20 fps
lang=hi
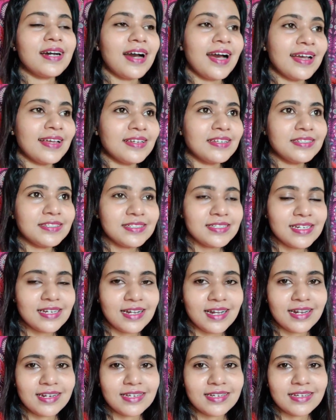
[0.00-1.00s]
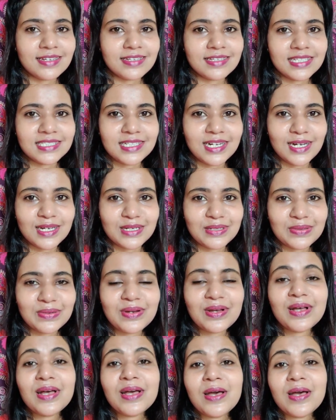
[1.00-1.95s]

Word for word: आई लगाने के लिए जा रही हूँ